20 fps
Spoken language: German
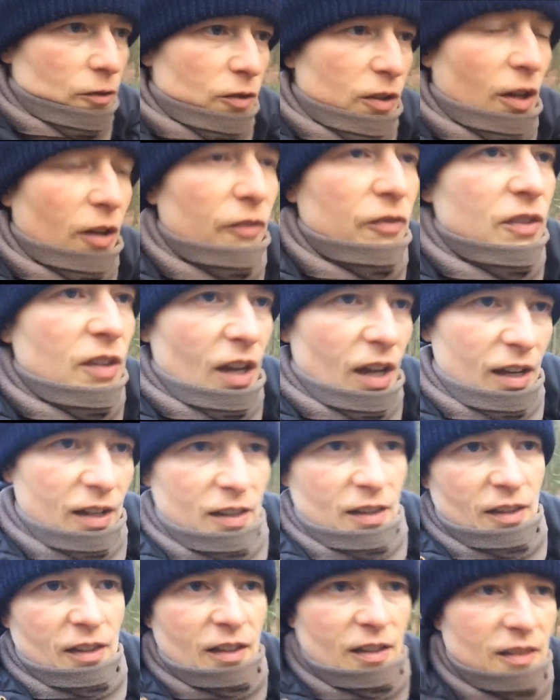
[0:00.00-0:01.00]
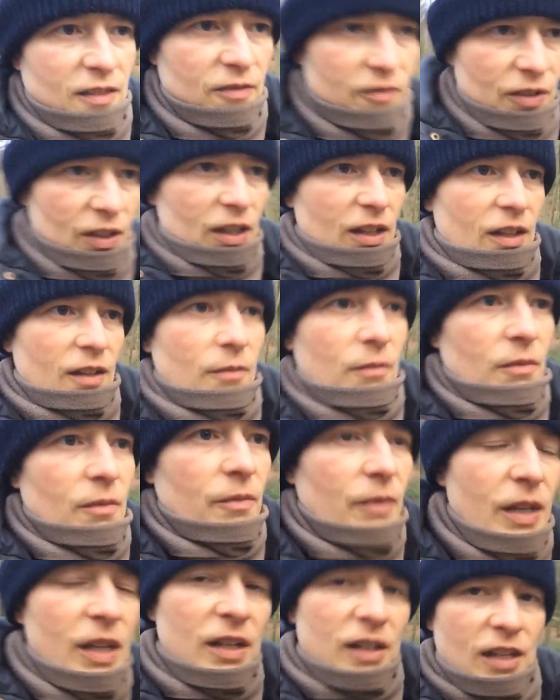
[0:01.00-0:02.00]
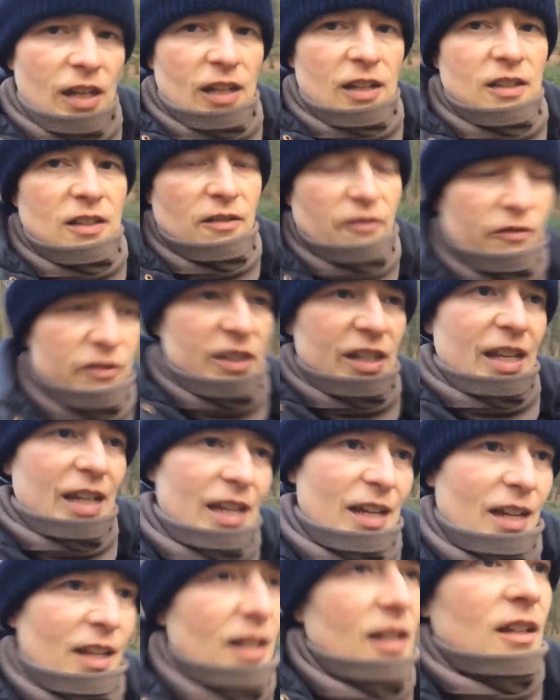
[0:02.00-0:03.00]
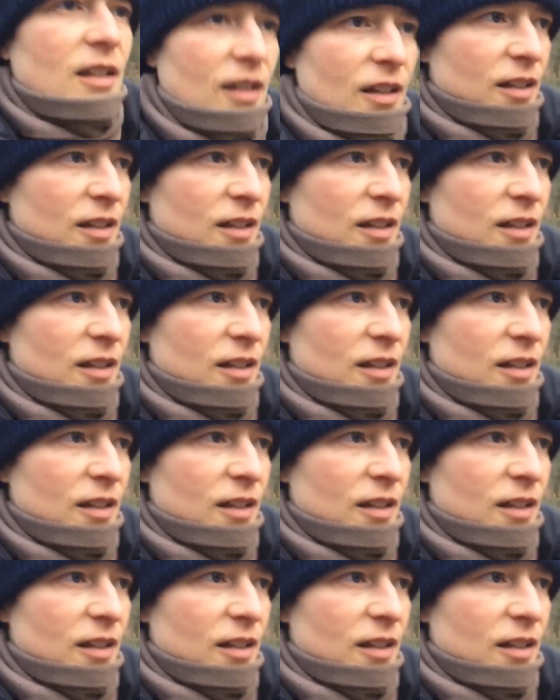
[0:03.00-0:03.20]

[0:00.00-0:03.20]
so drauf zu achten, dass wir intensiv sehen,